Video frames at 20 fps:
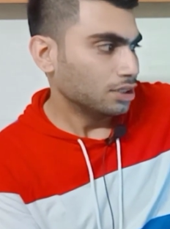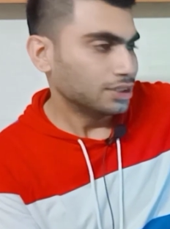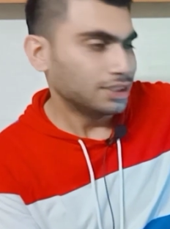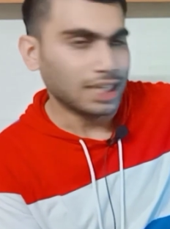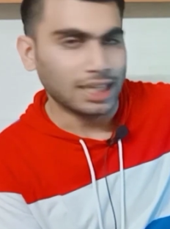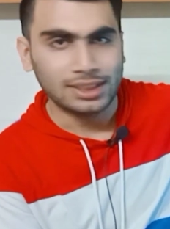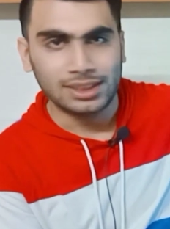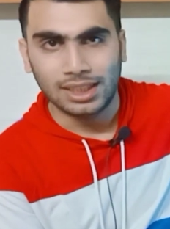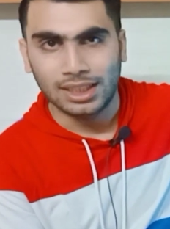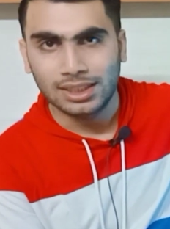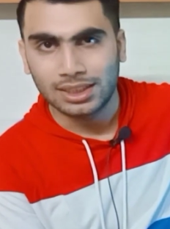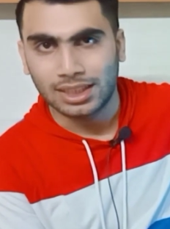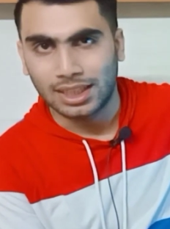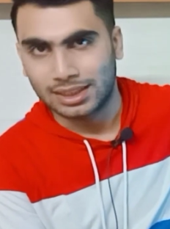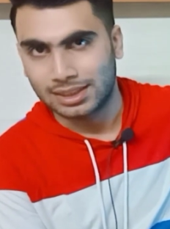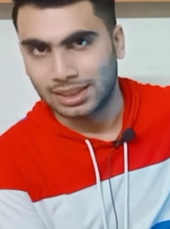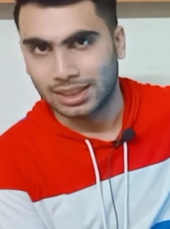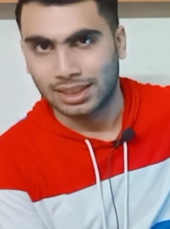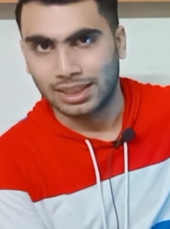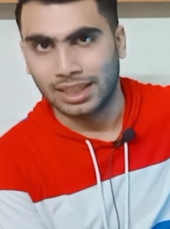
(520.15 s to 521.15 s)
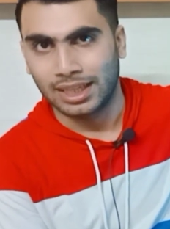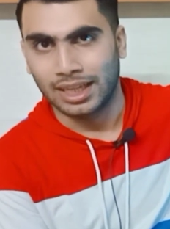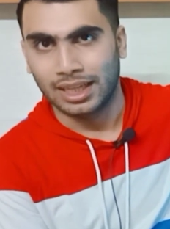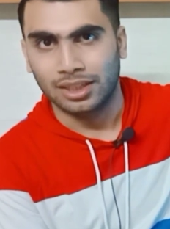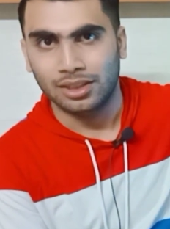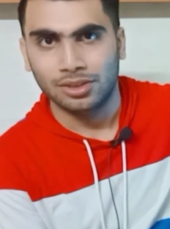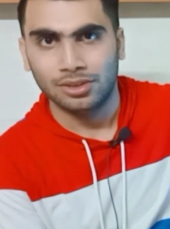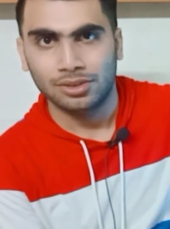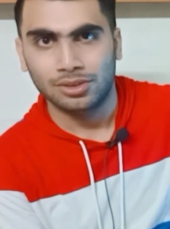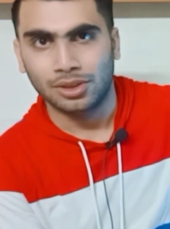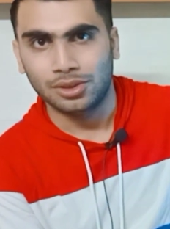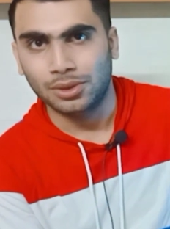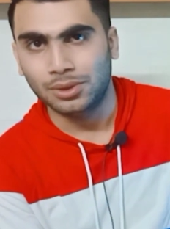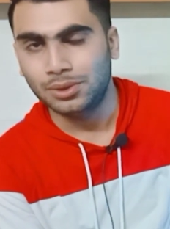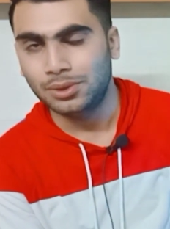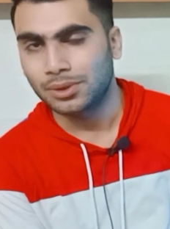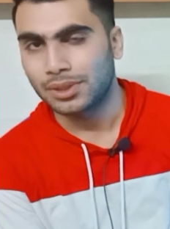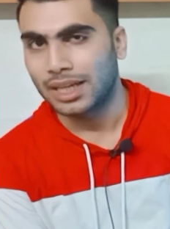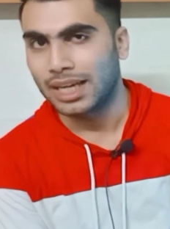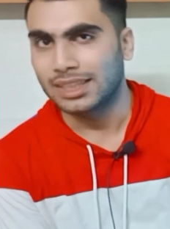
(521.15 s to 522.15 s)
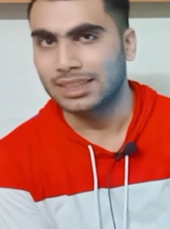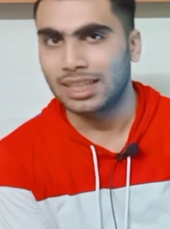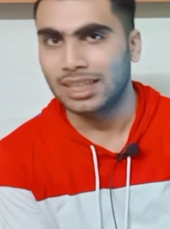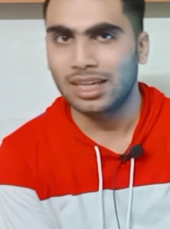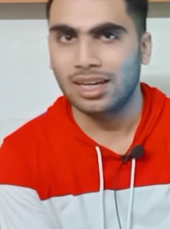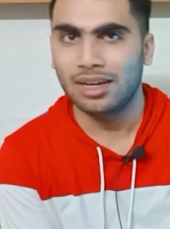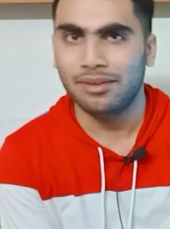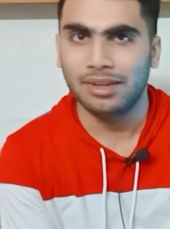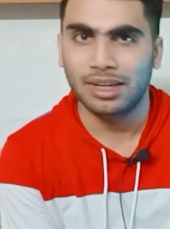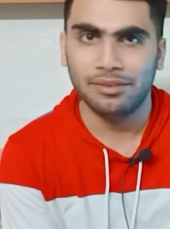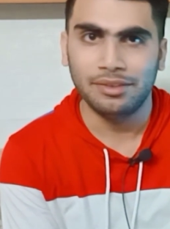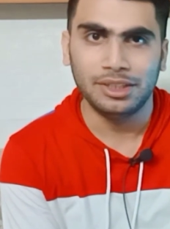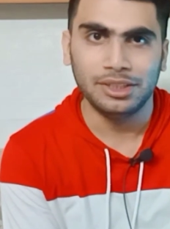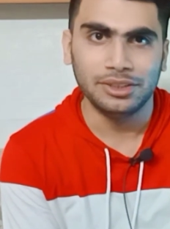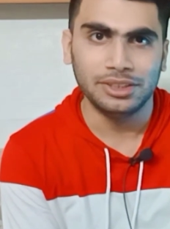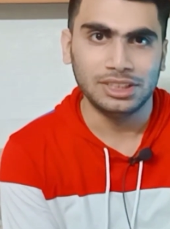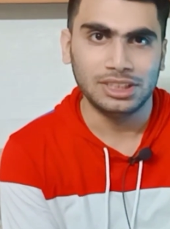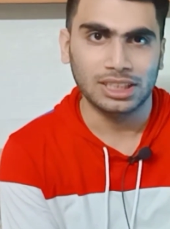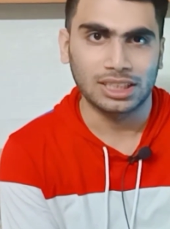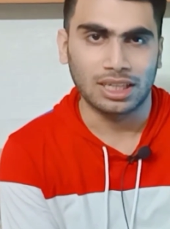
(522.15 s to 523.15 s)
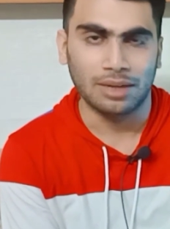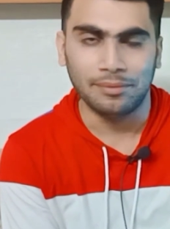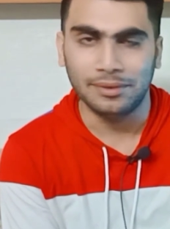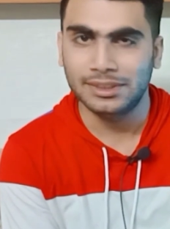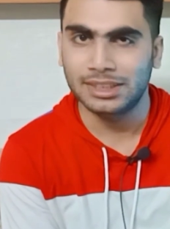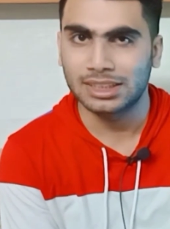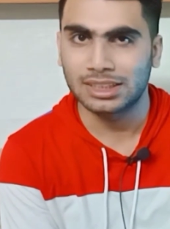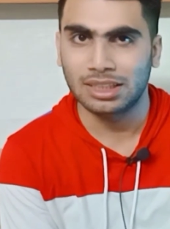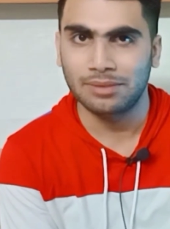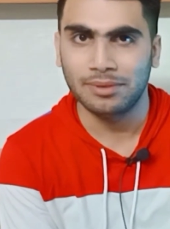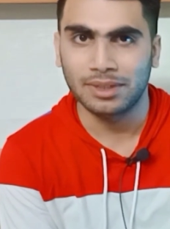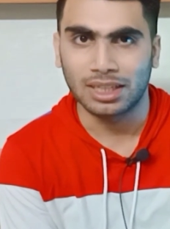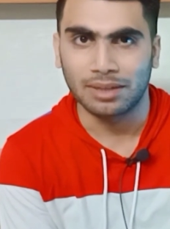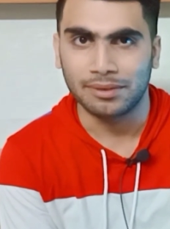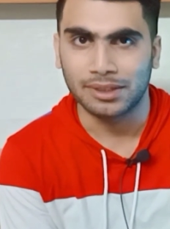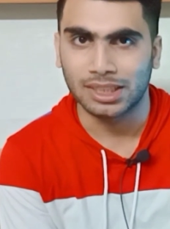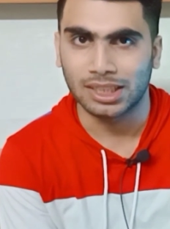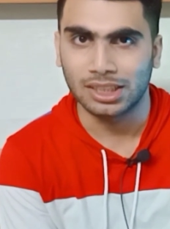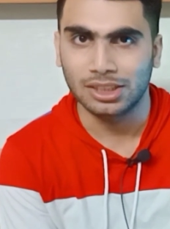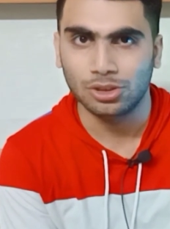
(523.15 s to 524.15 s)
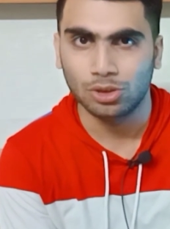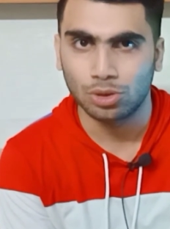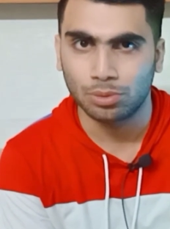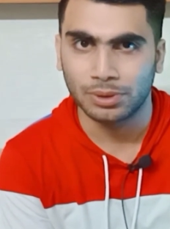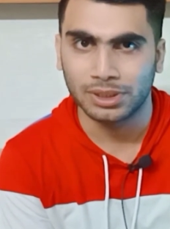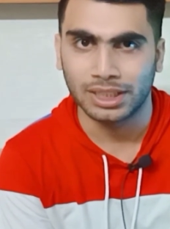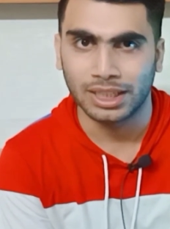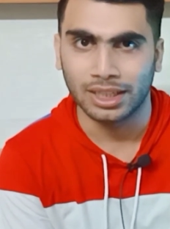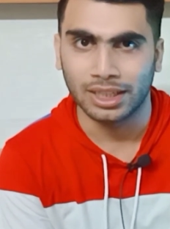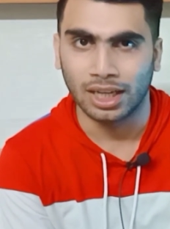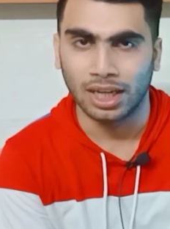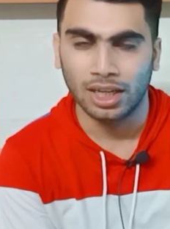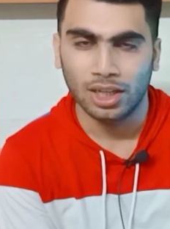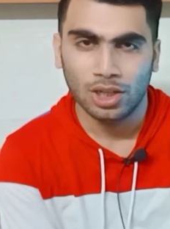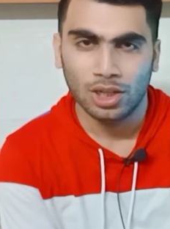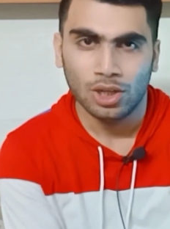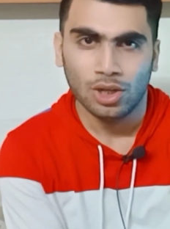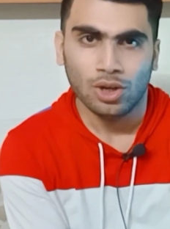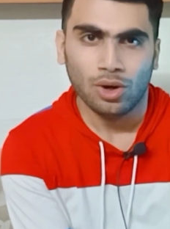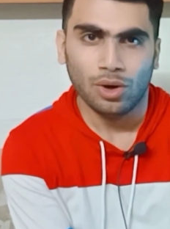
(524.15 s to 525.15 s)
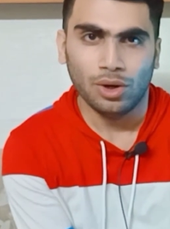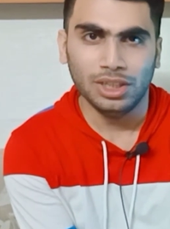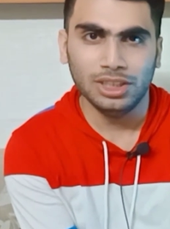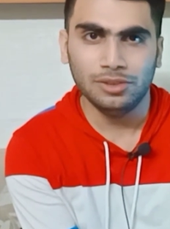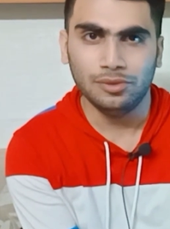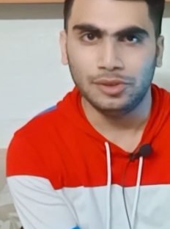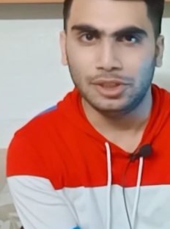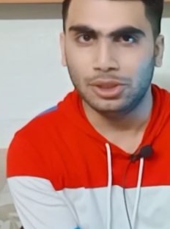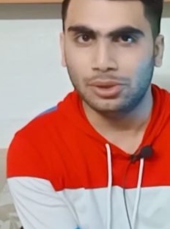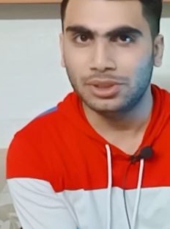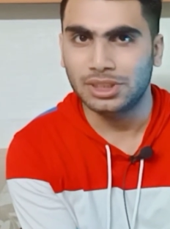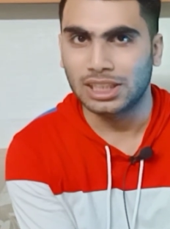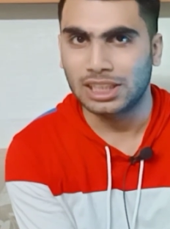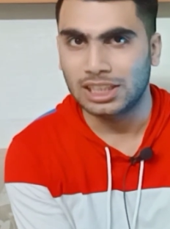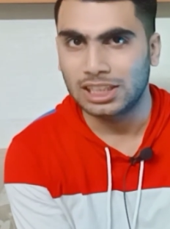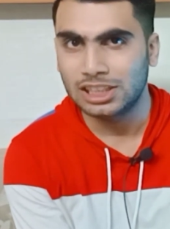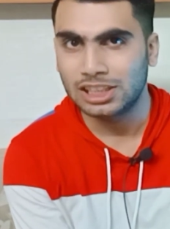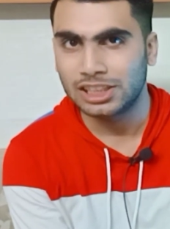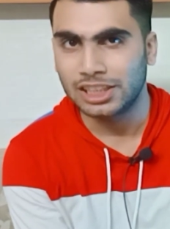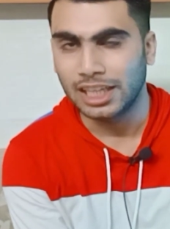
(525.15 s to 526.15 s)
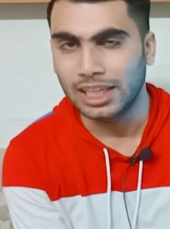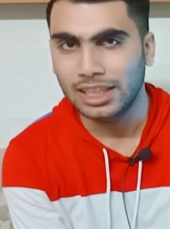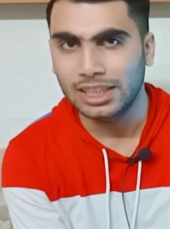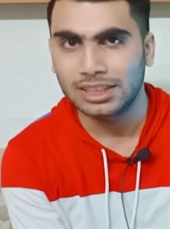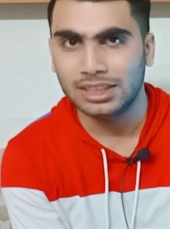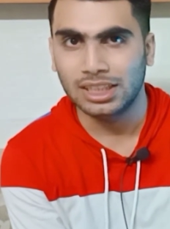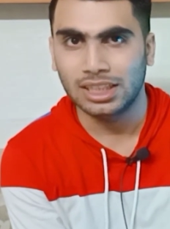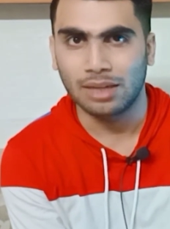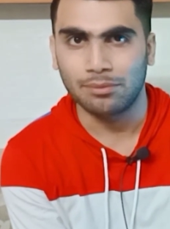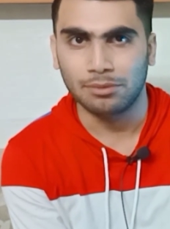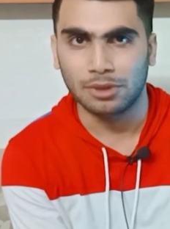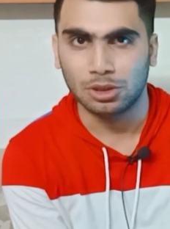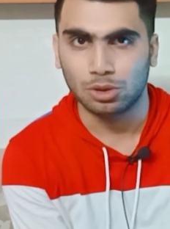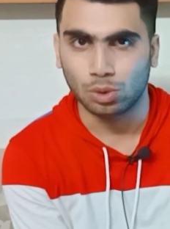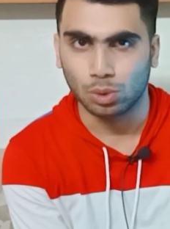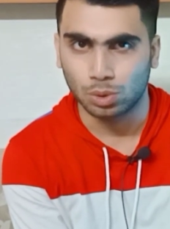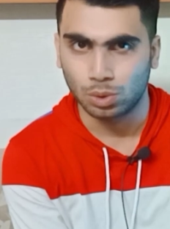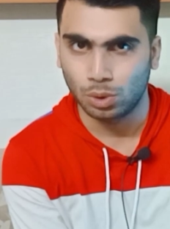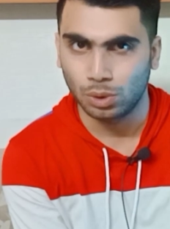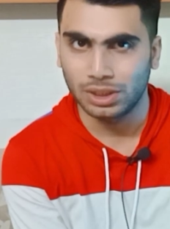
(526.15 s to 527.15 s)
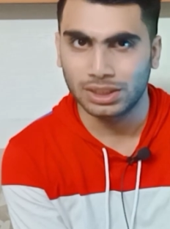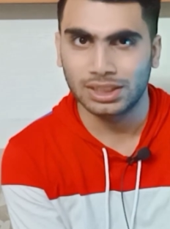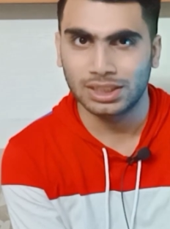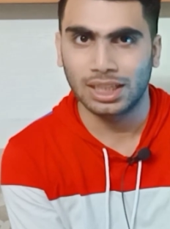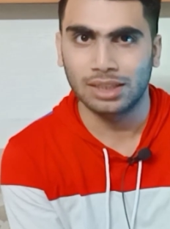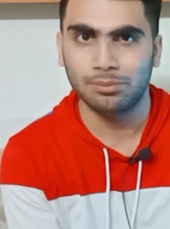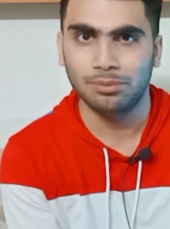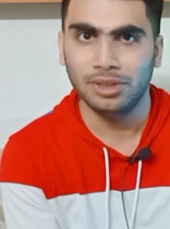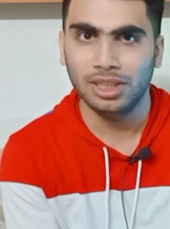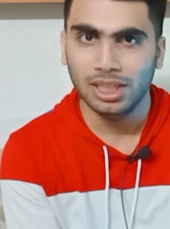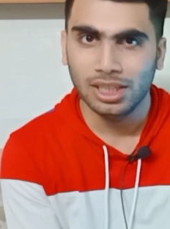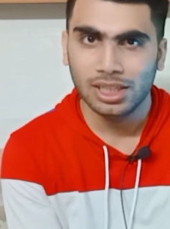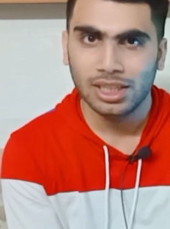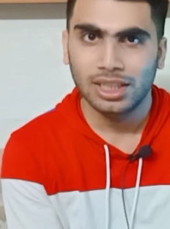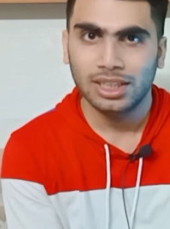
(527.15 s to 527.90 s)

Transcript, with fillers: साथ साथ कर सकते हैं तो दोस्तों कैसा लगा मेरा वीडियो नीचे कमेंट सेक्शन में कमेंट करके जरूर बताएगा और इस वीडियो को ज़्यादातर शेयर कीजिएगा अपने दोस्तों के साथ में